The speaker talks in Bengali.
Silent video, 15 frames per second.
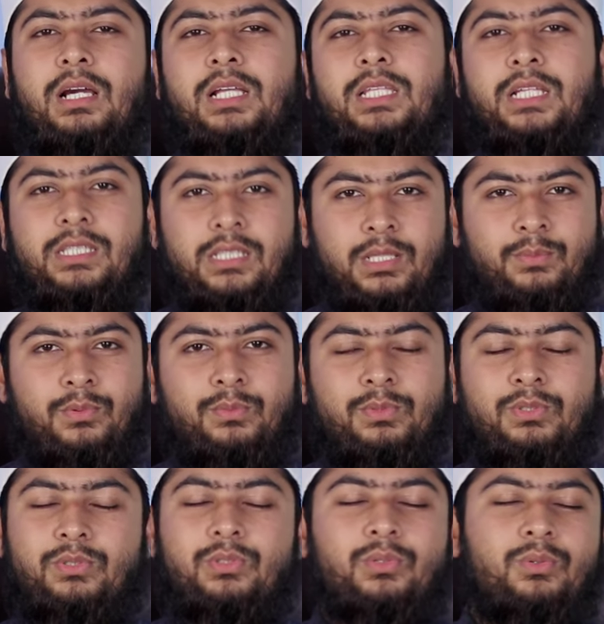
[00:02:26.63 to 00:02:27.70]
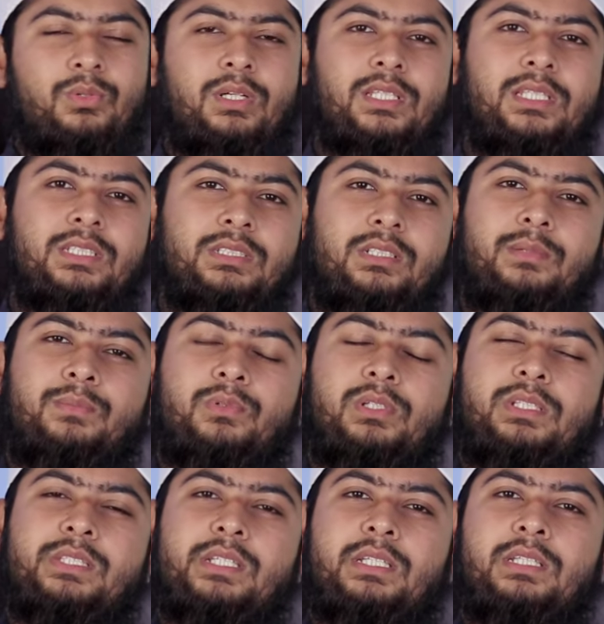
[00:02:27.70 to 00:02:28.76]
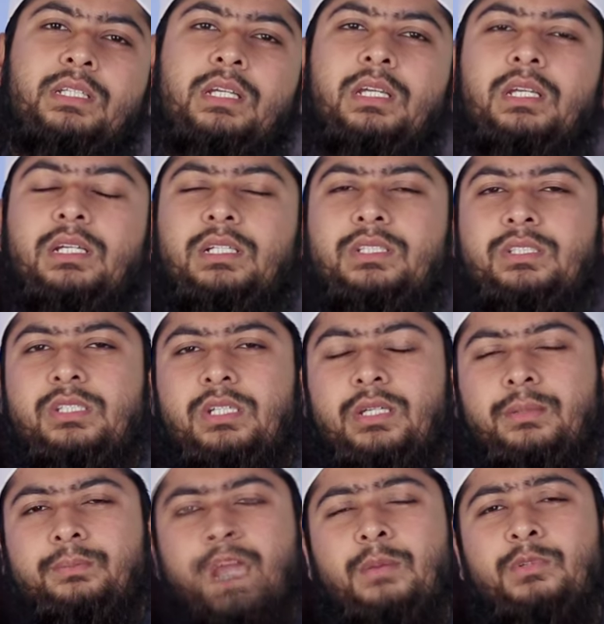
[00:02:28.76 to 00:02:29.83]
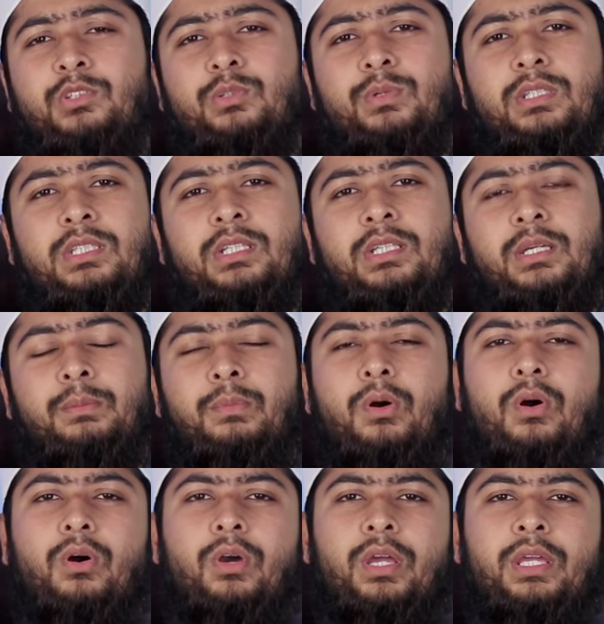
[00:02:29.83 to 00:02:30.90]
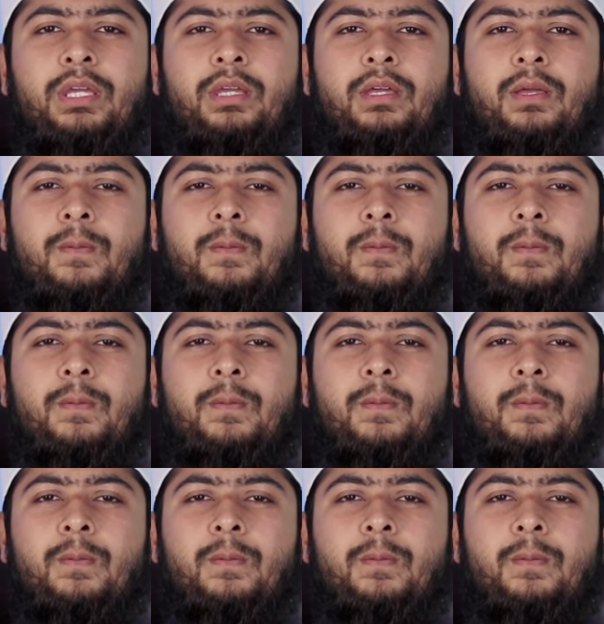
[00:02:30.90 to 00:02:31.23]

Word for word: আল্লাহ তালা পবিত্র কোরআনে যেটা বলেছেন যে আমি তোমাদেরকে ভয়